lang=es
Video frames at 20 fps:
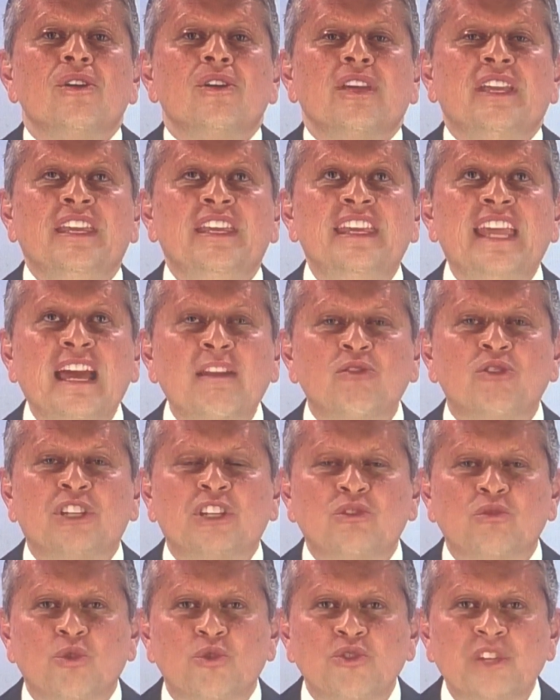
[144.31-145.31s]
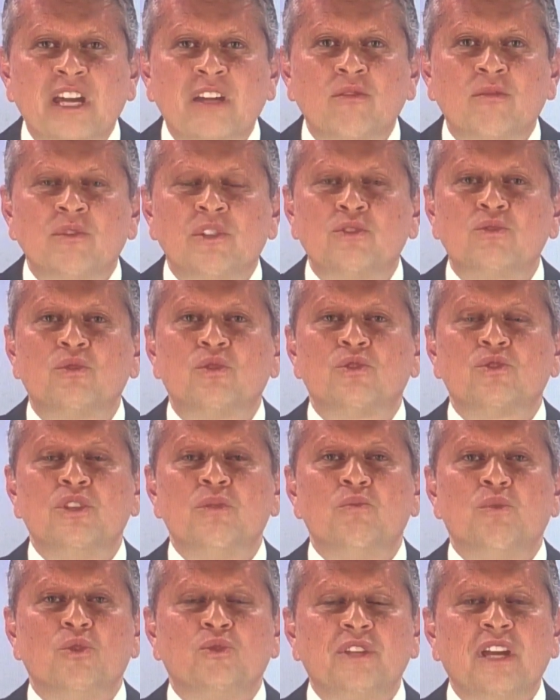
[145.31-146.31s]
y ya nos escucharon nuestros
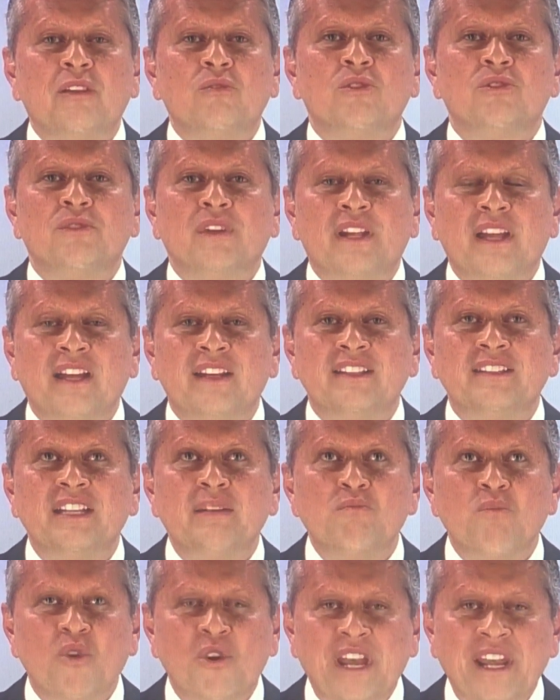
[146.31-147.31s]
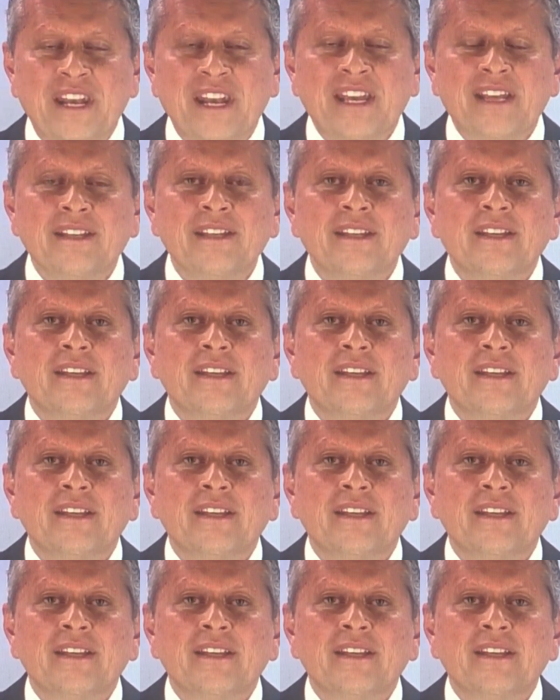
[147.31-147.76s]
diputados federales de Morena,